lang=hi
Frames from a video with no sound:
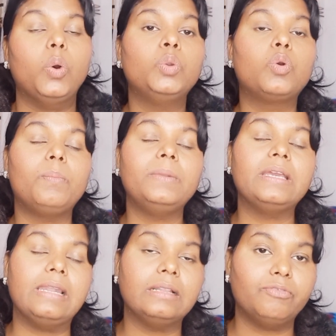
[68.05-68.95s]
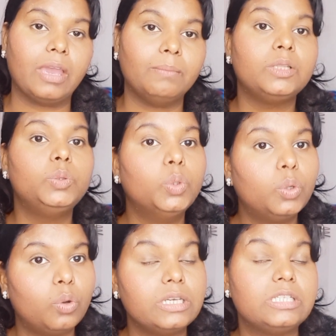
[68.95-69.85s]
उनको अपनी गलत फहमी
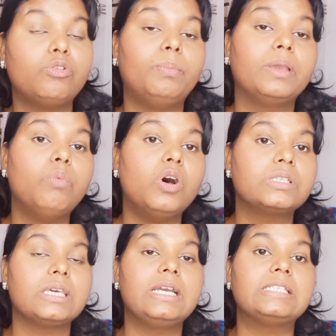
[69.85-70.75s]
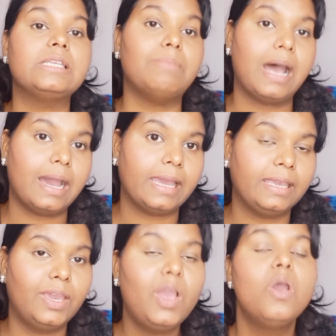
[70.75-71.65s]
दूर होगी जब वो बिग बॉस के घर से बाहर
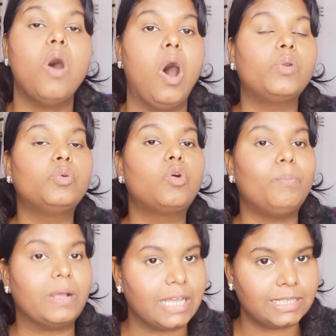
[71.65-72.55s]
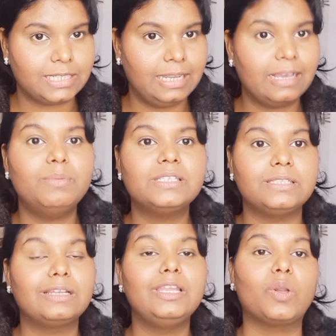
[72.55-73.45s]
आएंगे और उनको पता चलेगा
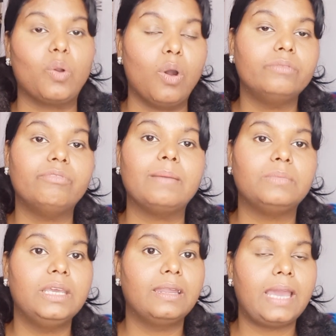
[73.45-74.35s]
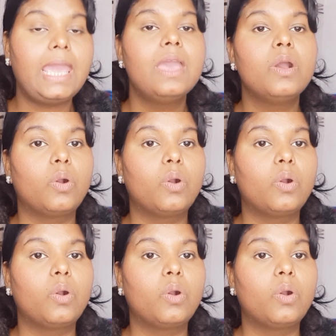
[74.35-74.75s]
बेसिकली कौन वैम दिख रहा है